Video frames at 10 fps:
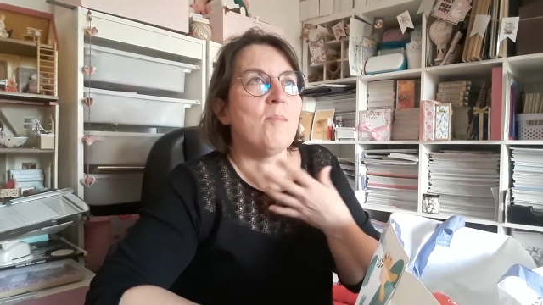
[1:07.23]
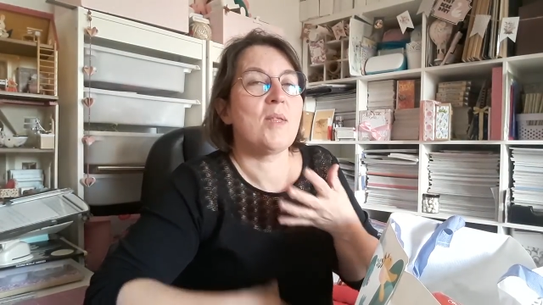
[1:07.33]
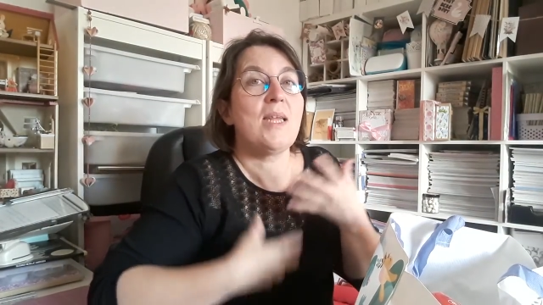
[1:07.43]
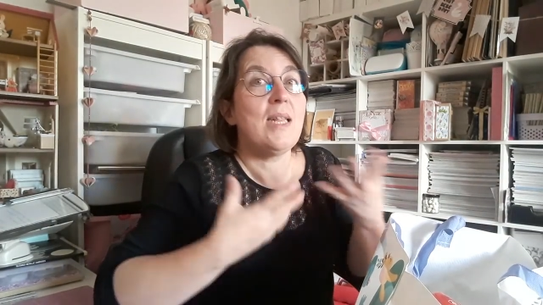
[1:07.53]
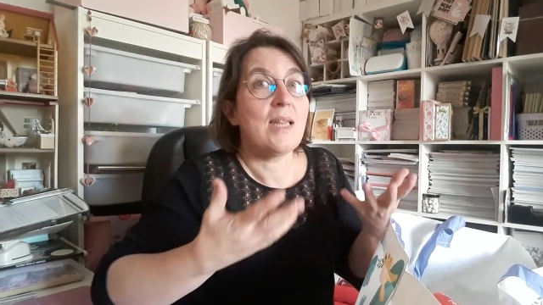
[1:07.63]

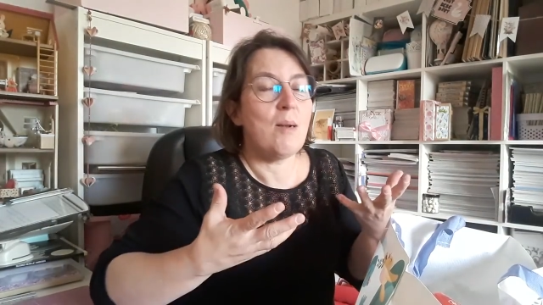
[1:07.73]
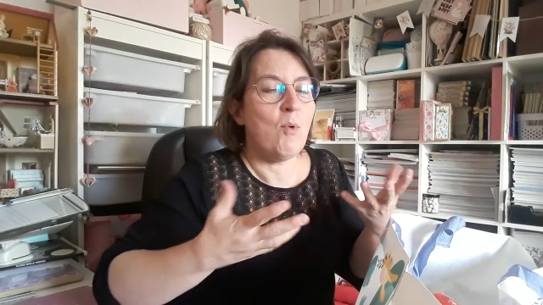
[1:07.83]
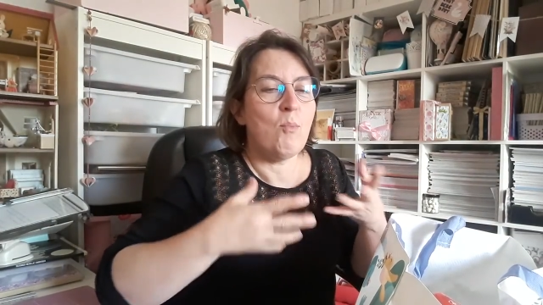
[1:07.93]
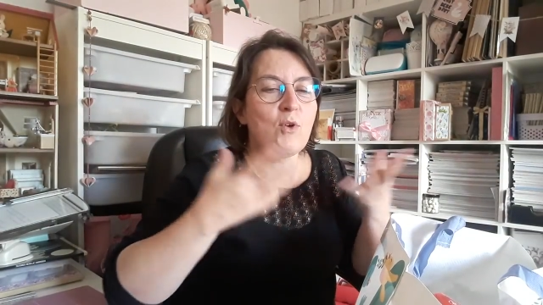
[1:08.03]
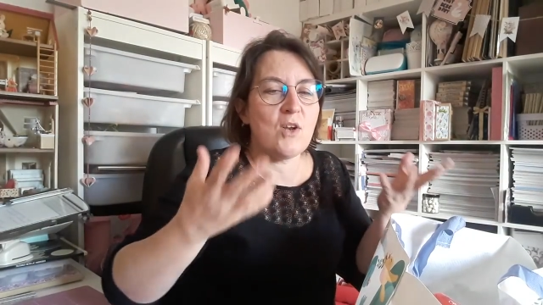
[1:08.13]
parce qu'il est
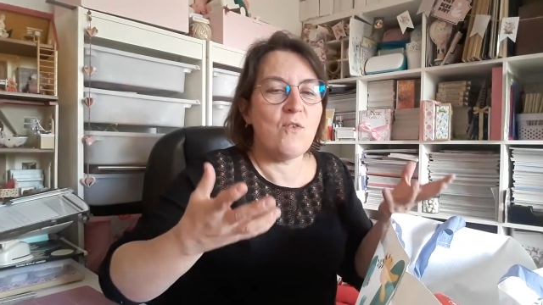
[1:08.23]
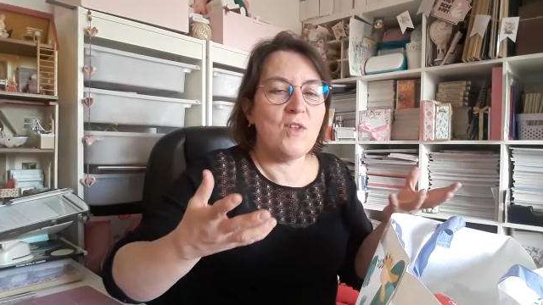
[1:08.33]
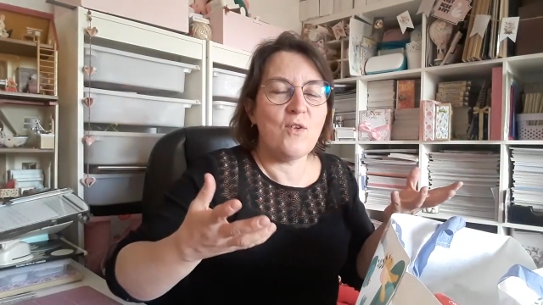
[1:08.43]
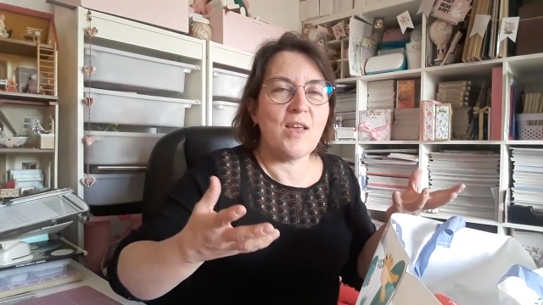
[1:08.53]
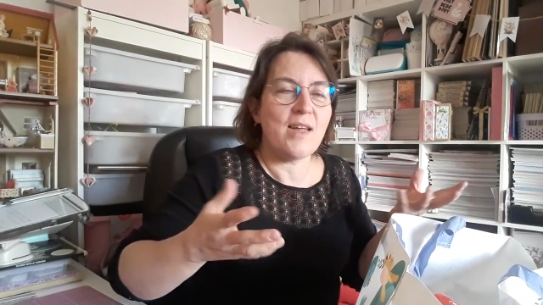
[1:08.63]
tellement beau que j'ai
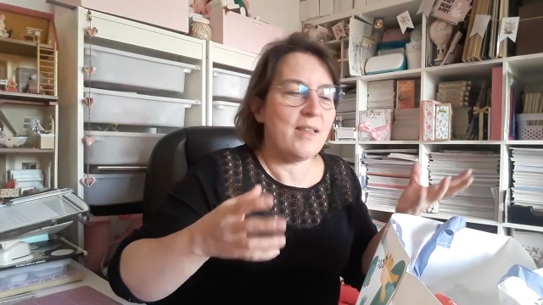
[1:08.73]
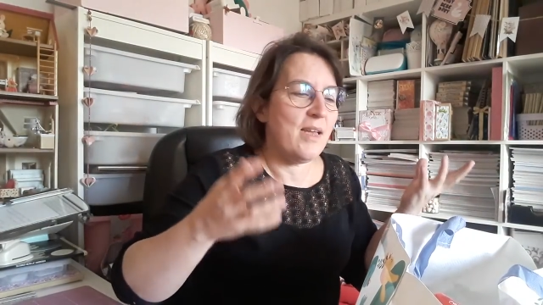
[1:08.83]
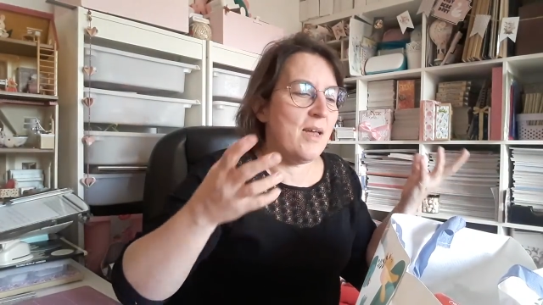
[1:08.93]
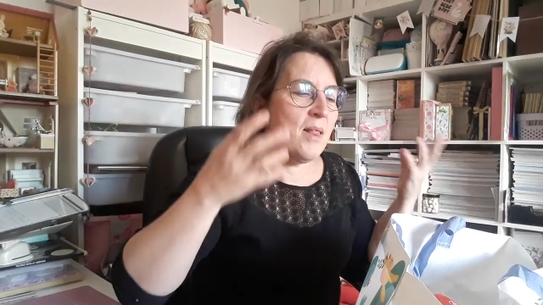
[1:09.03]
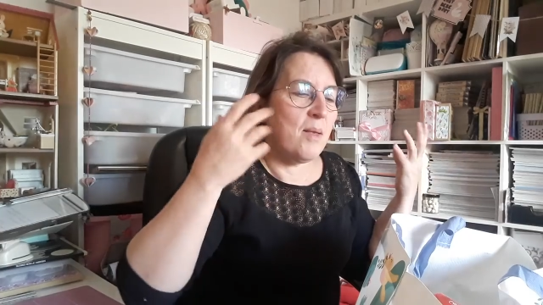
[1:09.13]
envie de le garder.